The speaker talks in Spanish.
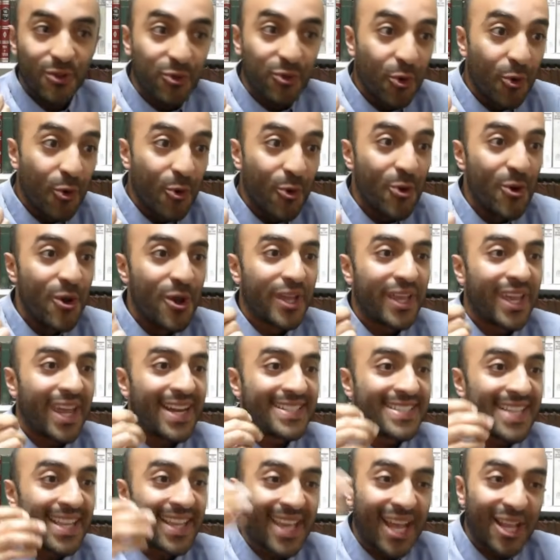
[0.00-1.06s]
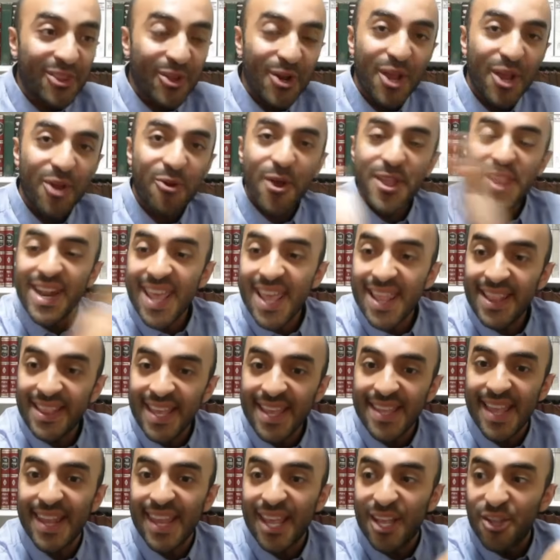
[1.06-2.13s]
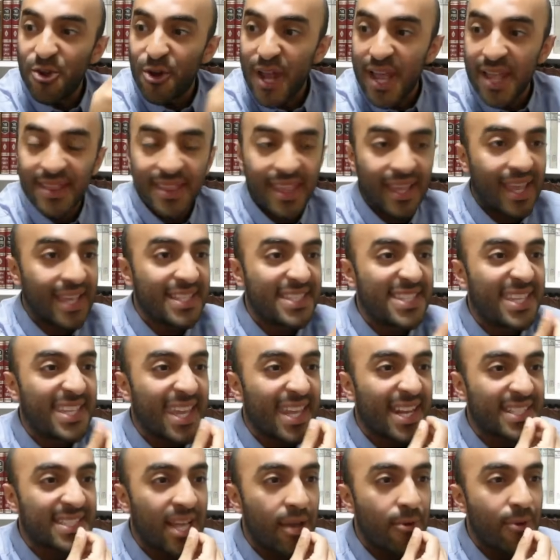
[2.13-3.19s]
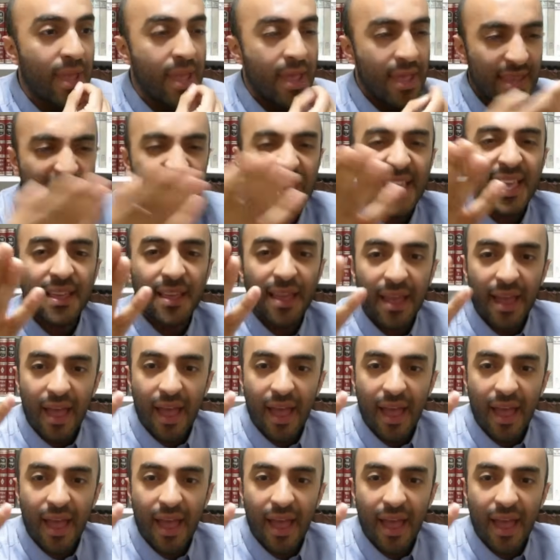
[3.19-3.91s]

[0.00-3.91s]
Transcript: Tú, que eres el católico en Argentina, el ignorante que ni siquiera sabe que...